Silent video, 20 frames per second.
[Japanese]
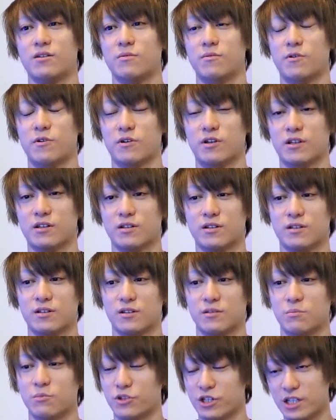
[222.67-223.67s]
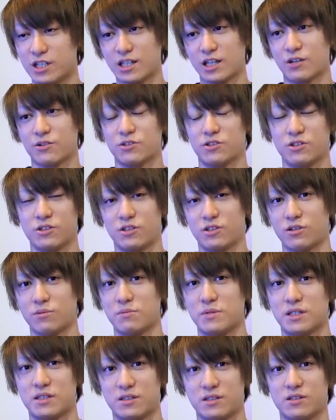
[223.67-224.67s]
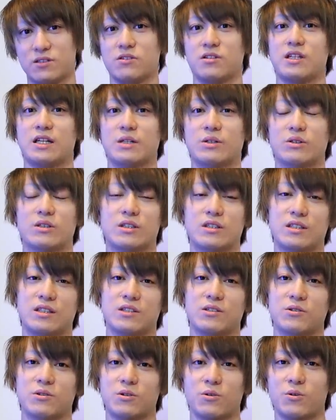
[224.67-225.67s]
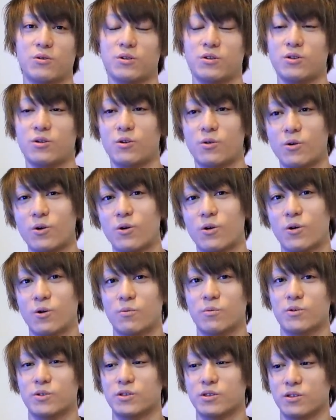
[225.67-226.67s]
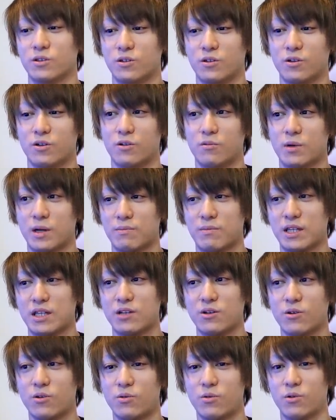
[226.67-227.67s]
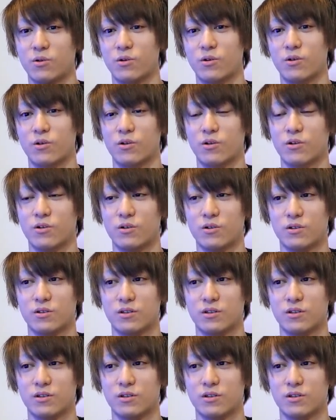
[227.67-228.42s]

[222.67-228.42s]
もうモニターをずっと見続けるっていうことを、もうその、まあ美容法、